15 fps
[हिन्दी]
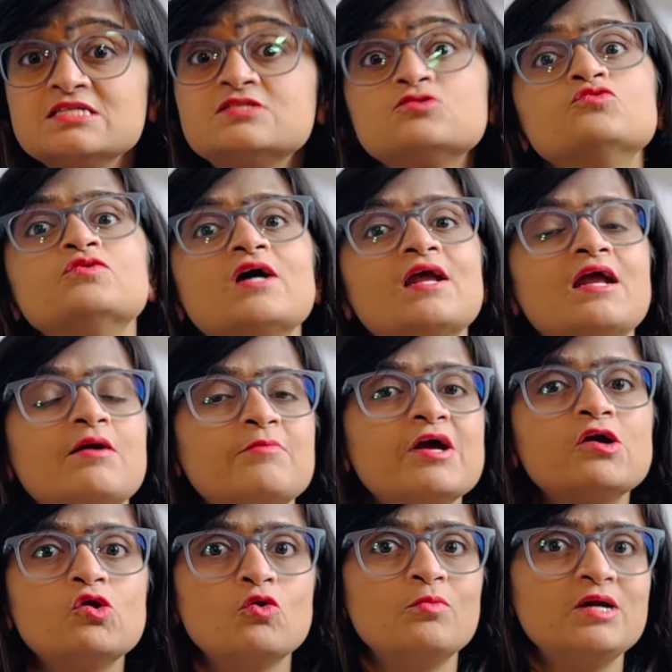इस रूट का नाम
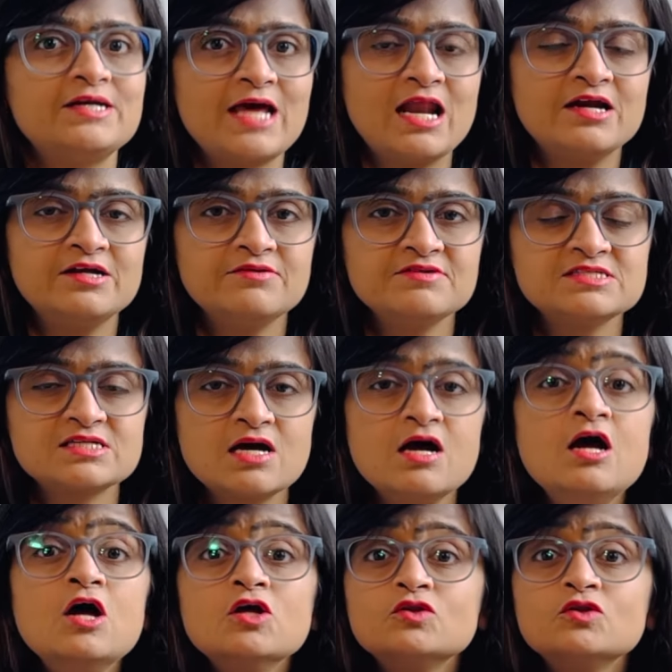है ग्लोबल टैलेंट वीजा